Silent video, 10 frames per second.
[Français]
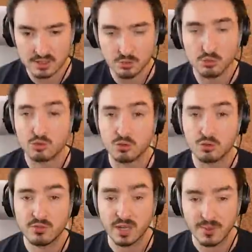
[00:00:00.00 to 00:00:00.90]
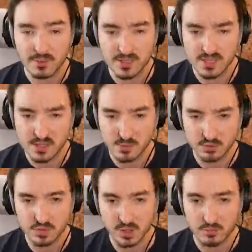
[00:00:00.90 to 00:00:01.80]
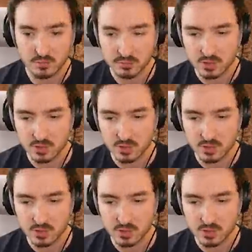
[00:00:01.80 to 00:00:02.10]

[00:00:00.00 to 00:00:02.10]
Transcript: de farmer MXS pour devenir bon.